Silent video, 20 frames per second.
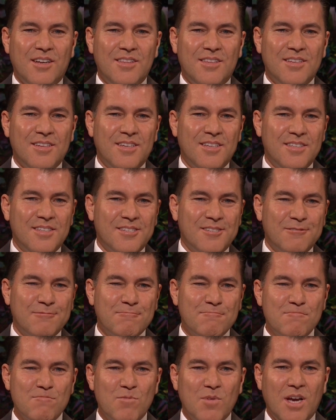而我
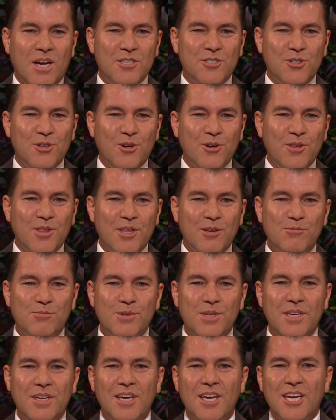们以充满
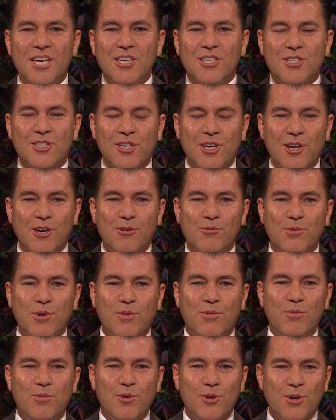爱的
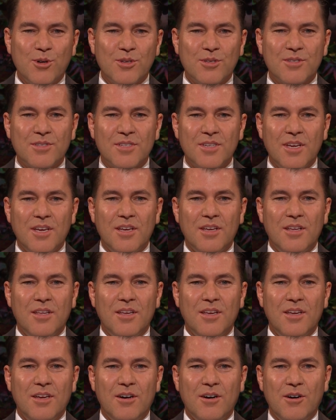话语和
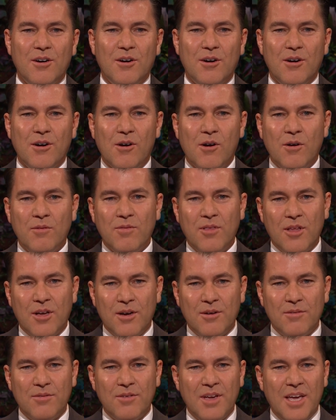善举
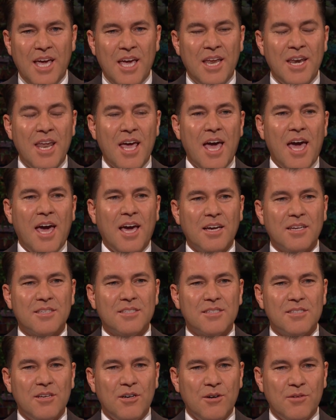来分享这种
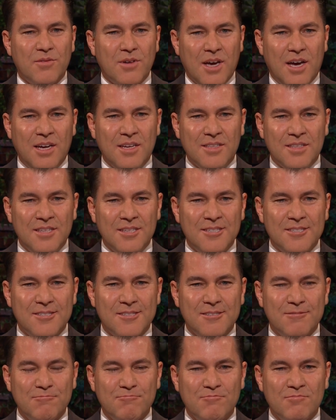喜悦。
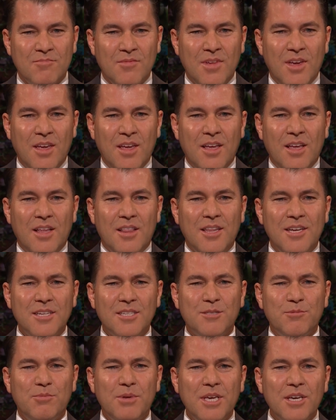让
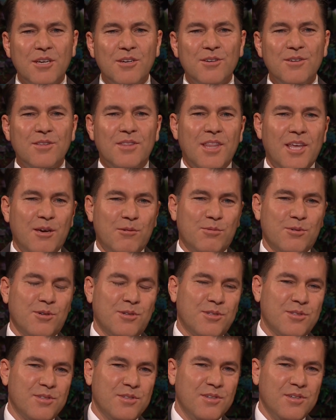我们当个好
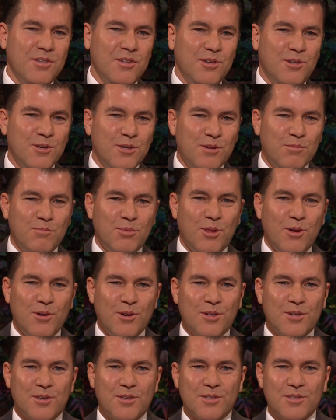邻人、
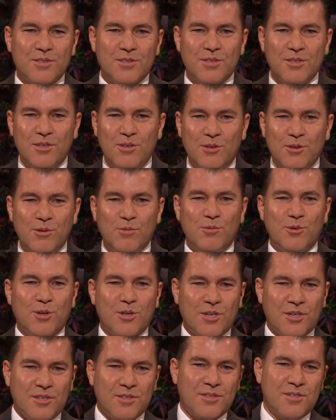好雇主
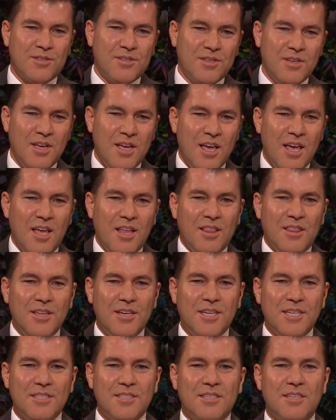和好员
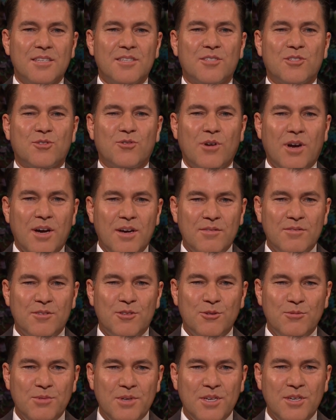工。让我们
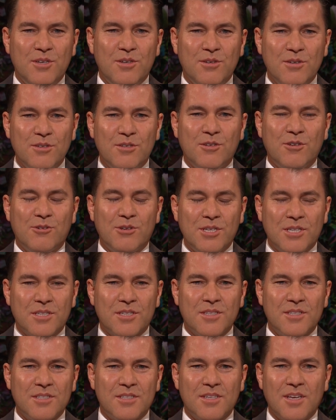时时刻刻努
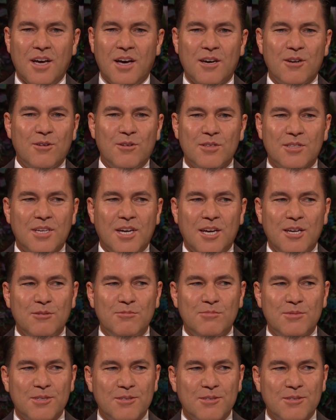力当个好基督